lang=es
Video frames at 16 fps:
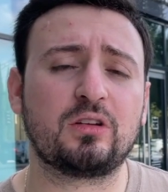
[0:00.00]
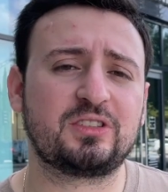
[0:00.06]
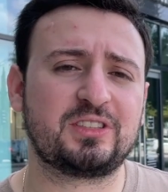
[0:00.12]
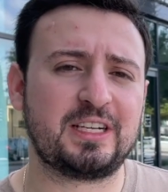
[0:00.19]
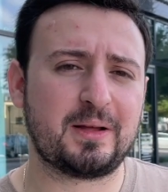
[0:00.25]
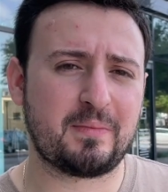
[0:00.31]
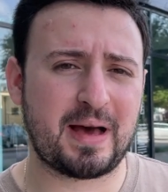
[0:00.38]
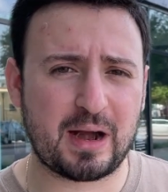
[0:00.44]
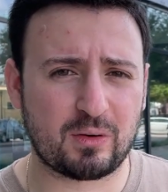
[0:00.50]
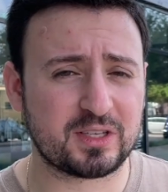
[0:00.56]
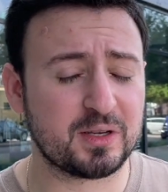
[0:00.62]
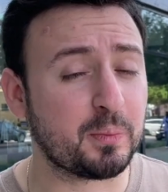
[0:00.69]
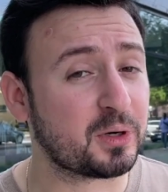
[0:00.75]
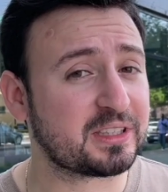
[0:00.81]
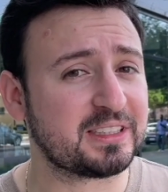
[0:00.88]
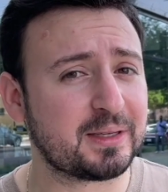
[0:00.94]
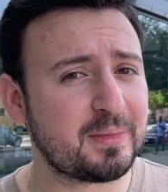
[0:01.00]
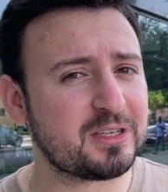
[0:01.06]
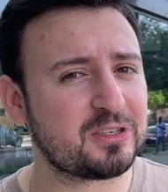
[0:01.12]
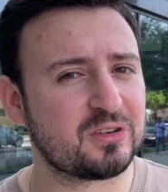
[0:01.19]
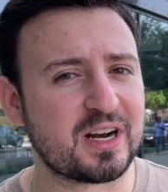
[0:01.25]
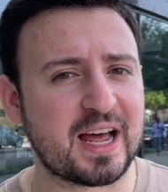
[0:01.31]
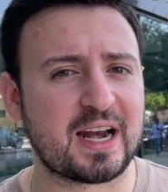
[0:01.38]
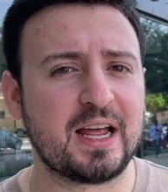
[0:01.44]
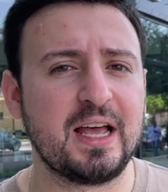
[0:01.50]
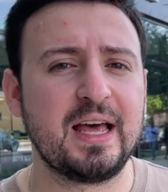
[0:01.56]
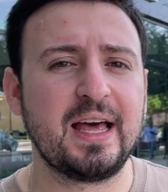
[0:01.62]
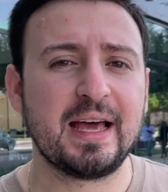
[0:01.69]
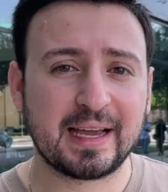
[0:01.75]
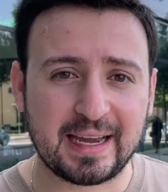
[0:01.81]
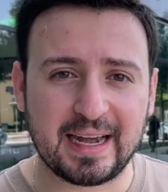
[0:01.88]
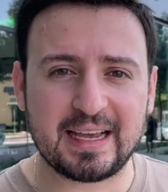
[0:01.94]
Sin embargo, es importante mencionar
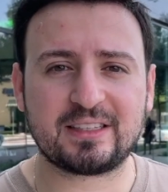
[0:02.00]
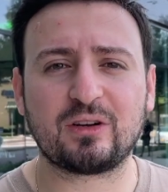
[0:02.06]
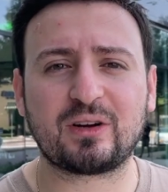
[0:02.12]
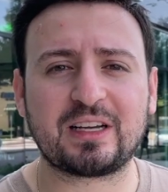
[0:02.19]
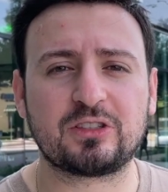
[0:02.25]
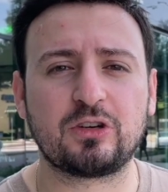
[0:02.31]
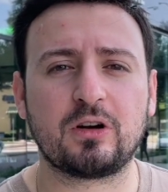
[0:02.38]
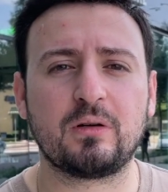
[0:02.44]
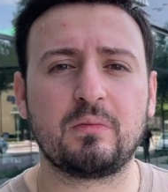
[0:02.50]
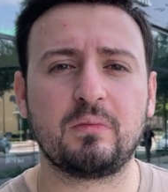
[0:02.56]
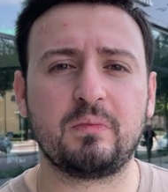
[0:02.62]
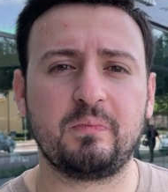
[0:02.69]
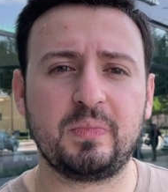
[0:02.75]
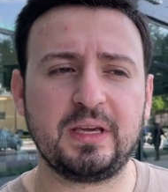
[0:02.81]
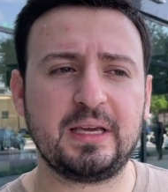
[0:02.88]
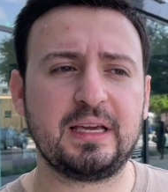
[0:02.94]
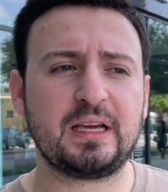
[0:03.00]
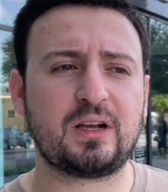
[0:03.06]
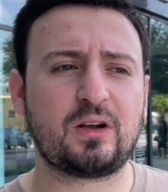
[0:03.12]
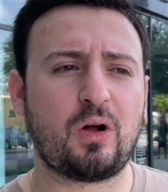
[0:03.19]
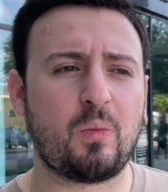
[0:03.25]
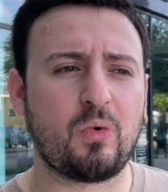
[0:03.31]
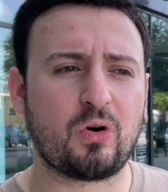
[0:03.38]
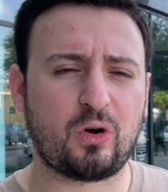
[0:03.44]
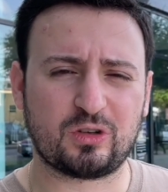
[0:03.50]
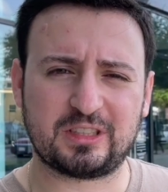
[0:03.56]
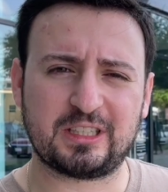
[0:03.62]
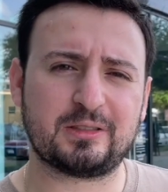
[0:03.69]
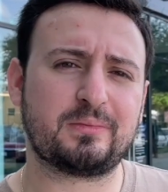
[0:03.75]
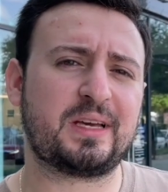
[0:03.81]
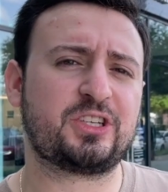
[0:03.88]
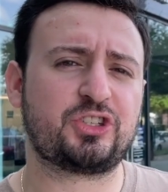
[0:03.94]
que en esta ocasión vi como
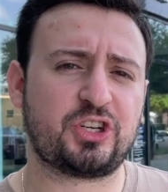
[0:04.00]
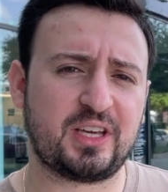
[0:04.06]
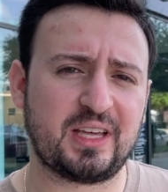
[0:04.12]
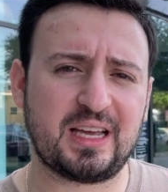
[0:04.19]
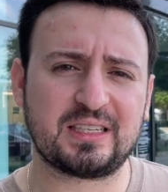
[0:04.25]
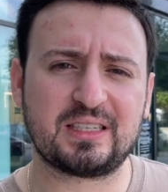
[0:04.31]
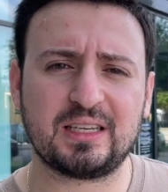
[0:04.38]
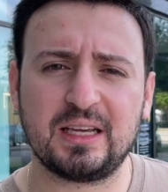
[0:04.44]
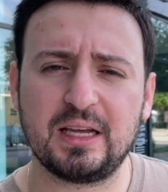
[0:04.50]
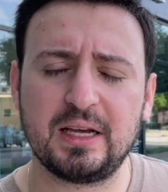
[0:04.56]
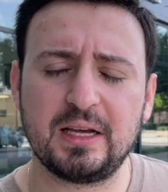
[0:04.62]
cosas más chidas.